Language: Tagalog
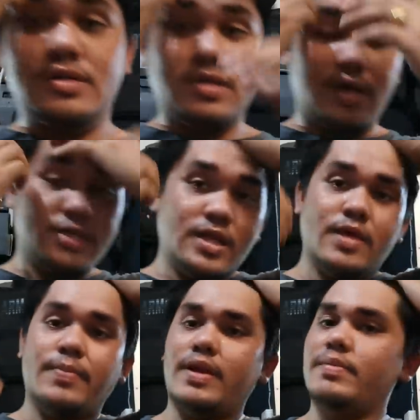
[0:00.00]
Sa
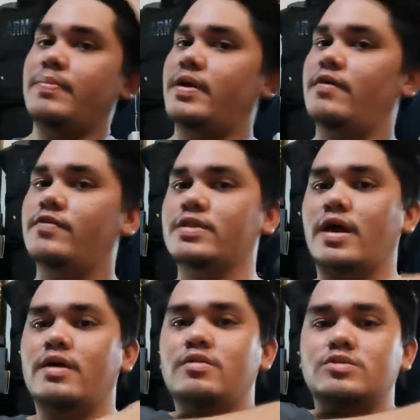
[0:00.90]
Sunday lang may paraffle
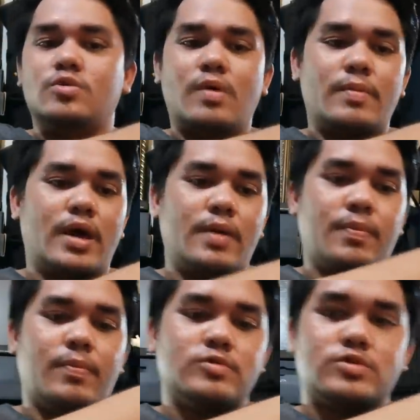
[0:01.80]
tayo, no? So, mamaya
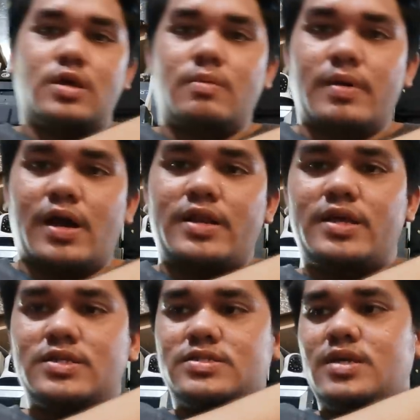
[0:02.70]
ipopost ko na yung
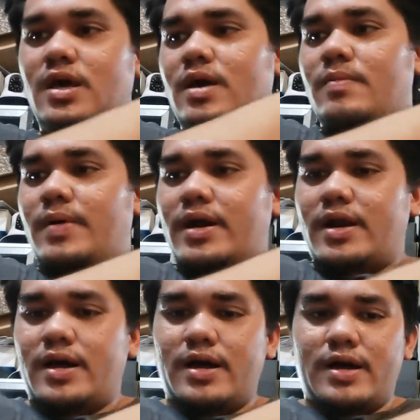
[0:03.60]
mechanics
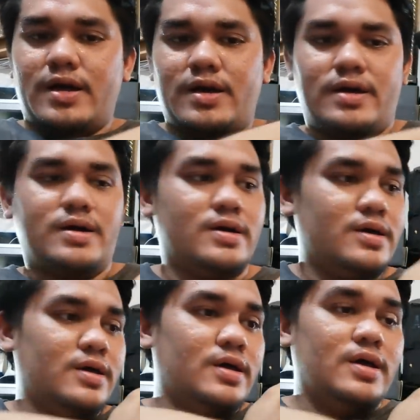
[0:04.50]
para
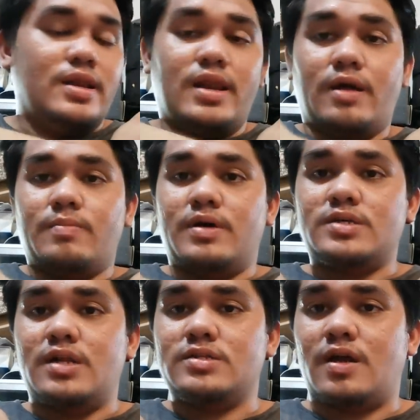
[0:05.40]
lahat
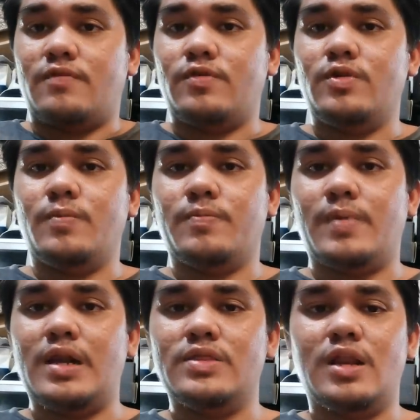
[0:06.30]
makasali sa raffle. No?
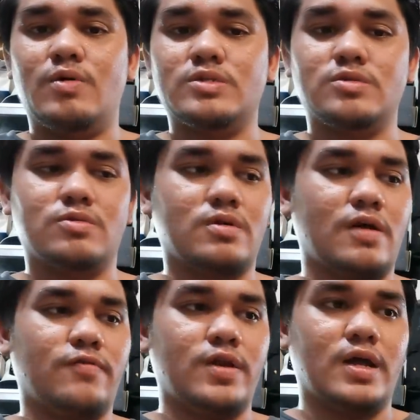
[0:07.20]
Bali, dalawa siguro
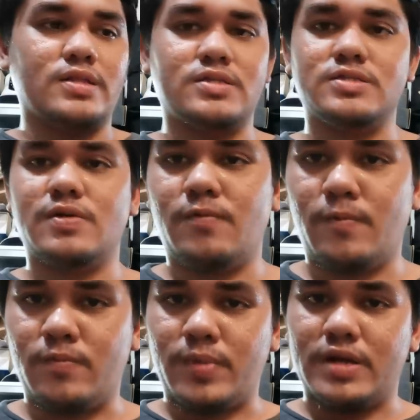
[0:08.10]
raffle natin. Isa sa,
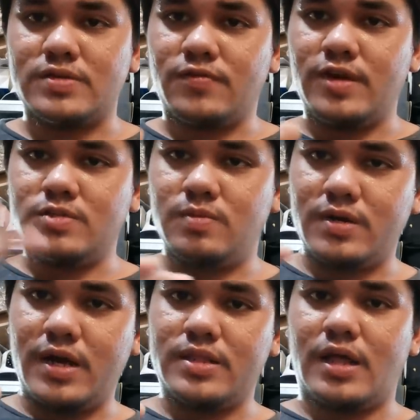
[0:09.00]
para sa Facebook
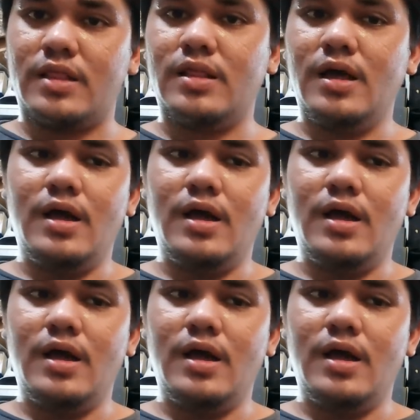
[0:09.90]
natin.